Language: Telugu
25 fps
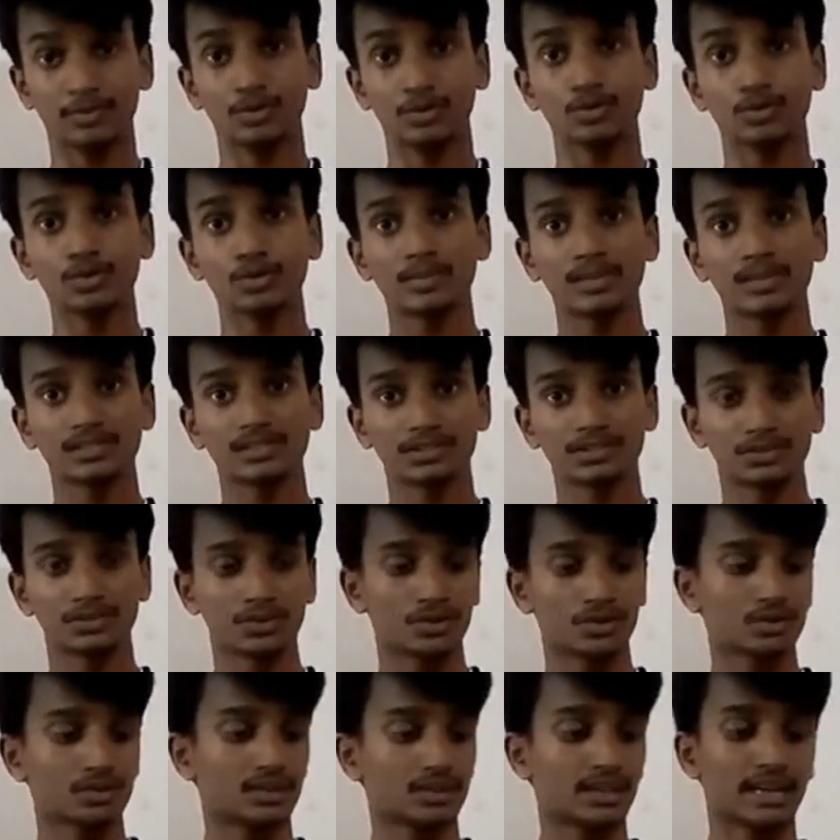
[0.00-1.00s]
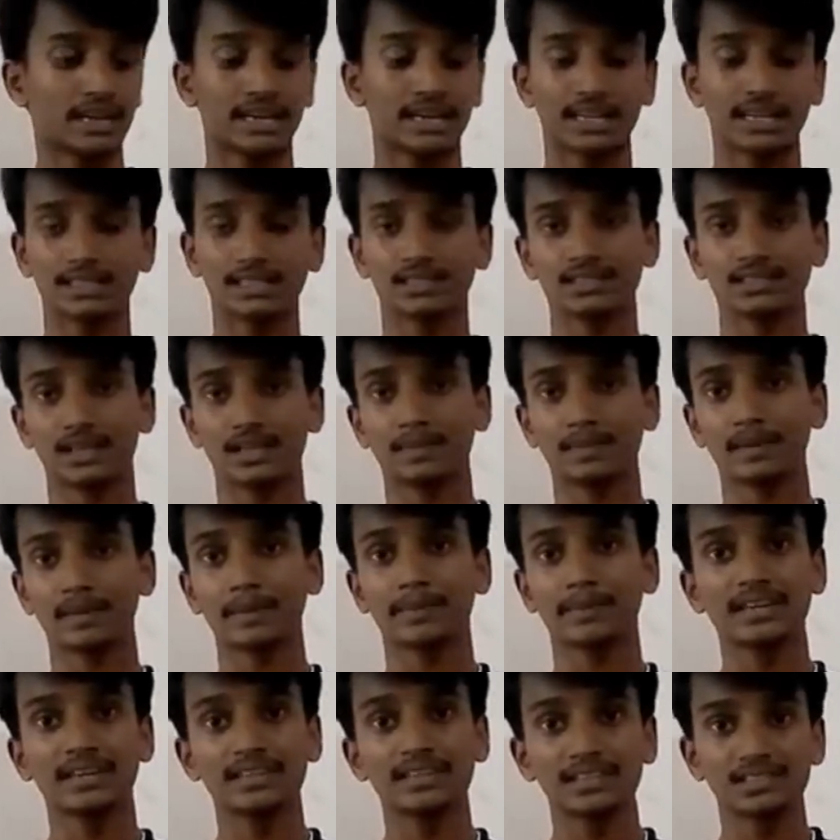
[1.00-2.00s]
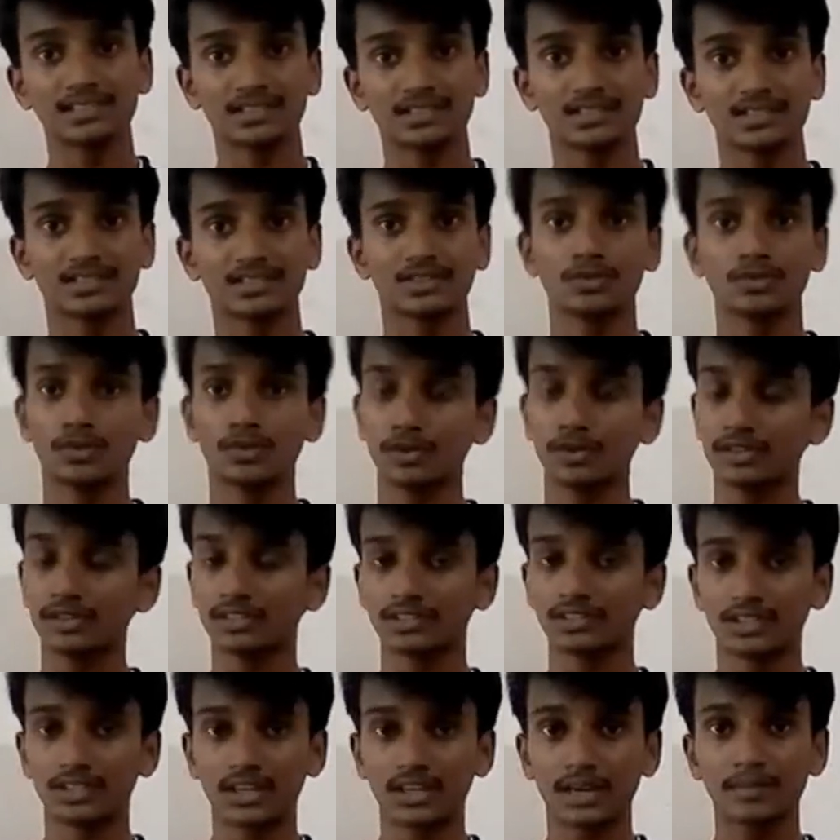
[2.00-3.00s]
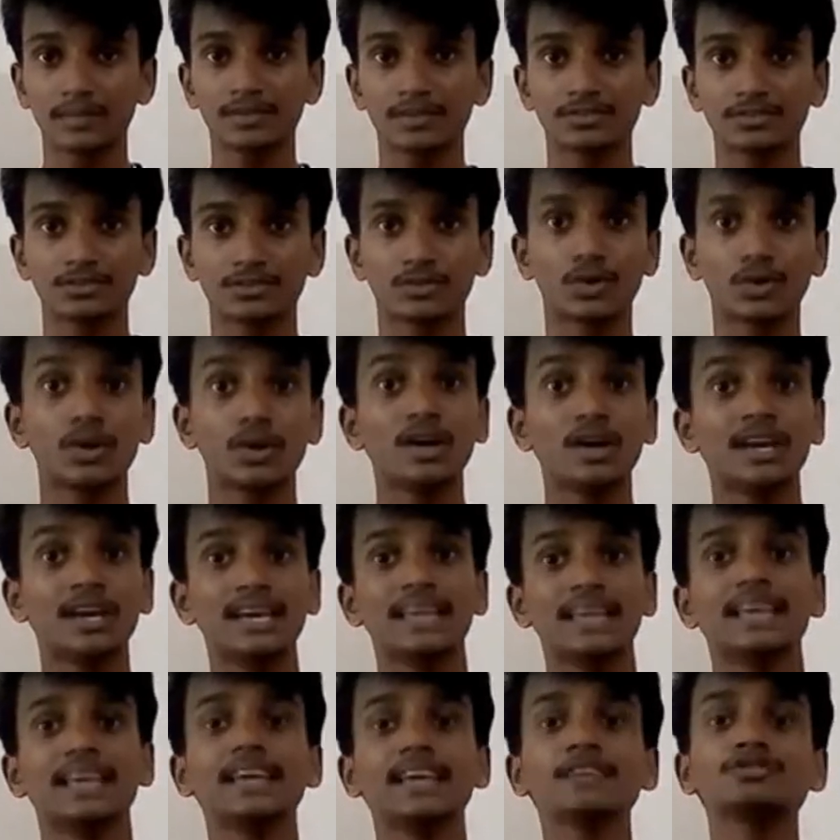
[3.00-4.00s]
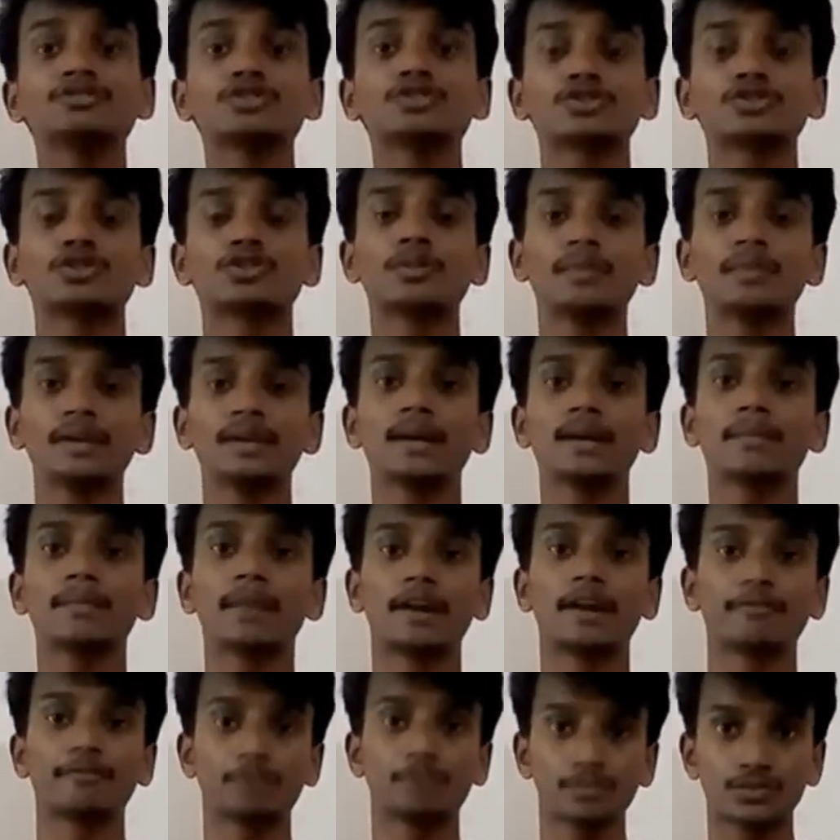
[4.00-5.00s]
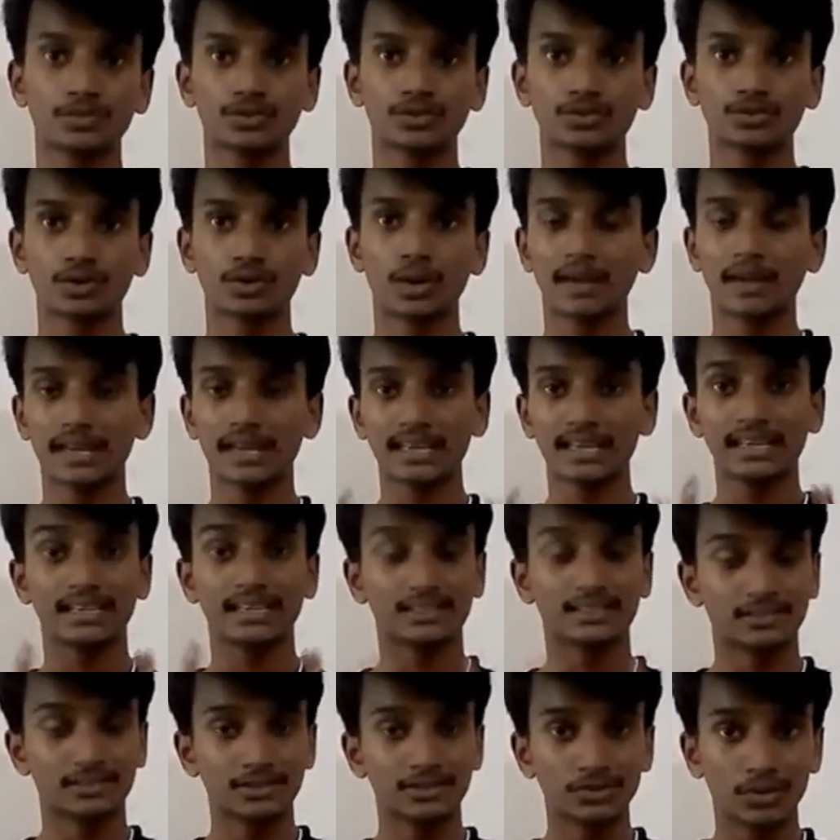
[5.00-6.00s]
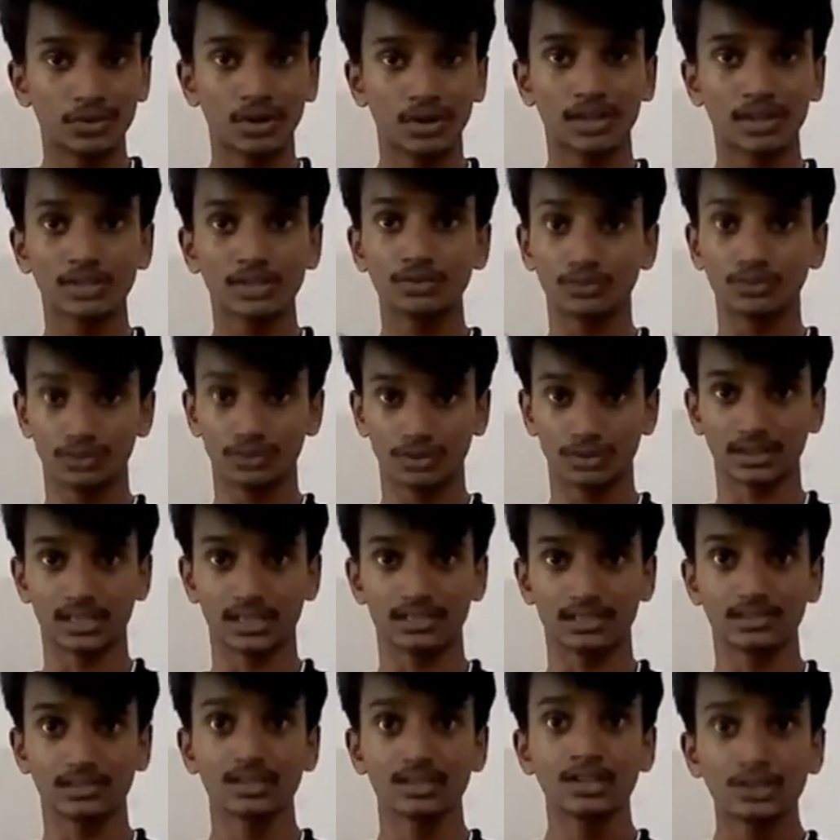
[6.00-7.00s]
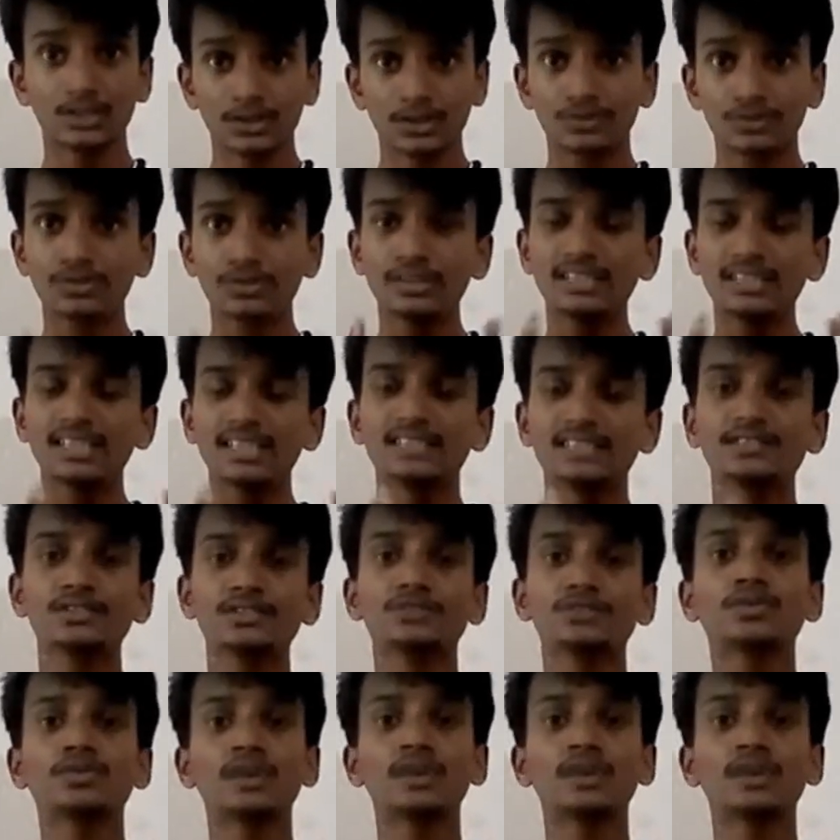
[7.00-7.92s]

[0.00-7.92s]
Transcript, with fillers: యూట్యూబ్ ఎస్ఈఓ ఉంది అండ్ అట్ ద సేమ్ టైం పెనిట్రిస్ట్ ఎస్ఈఓ ఇన్స్టాగ్రామ్ ఎస్ఈఓ ఏ సోషల్ మీడియా ప్లాట్ఫామ్ తీసుకున్నా మనకి ఎస్ఈఓ e అనేది ఉంటుంది గైస్ సో ఈ ఎస్ఈఓ